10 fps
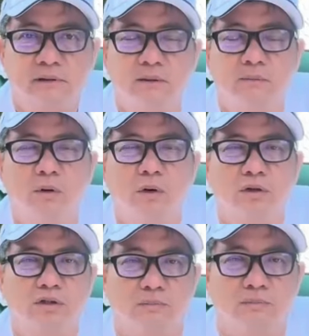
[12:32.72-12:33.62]
Có
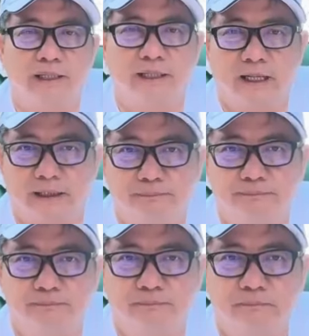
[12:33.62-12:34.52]
muôn trùng địa thần,
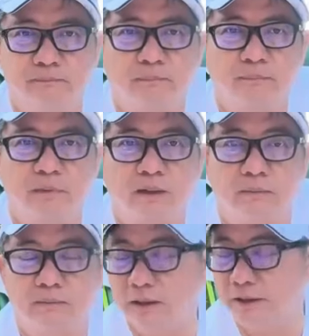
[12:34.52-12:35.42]

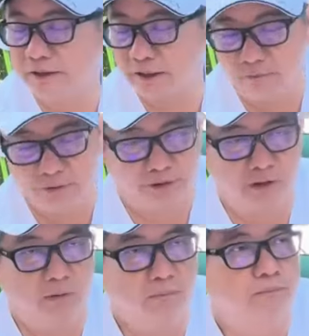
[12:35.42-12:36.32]
cũng có người xấu người tốt.